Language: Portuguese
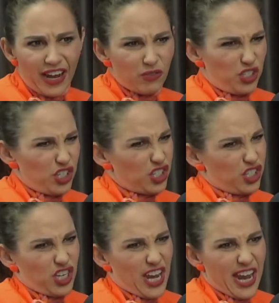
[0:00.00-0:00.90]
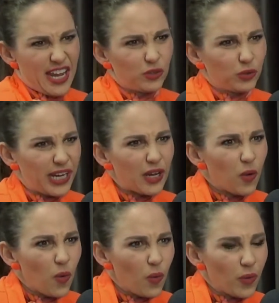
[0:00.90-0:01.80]
falam Eu tenho amigas que
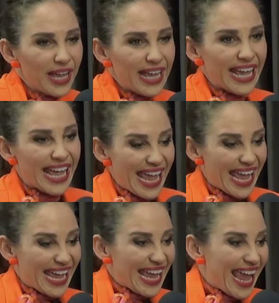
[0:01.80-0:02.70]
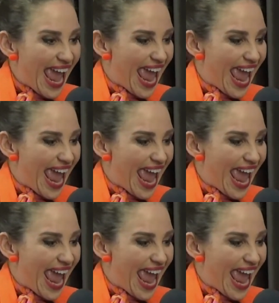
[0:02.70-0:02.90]
nem se não tivesse machucando.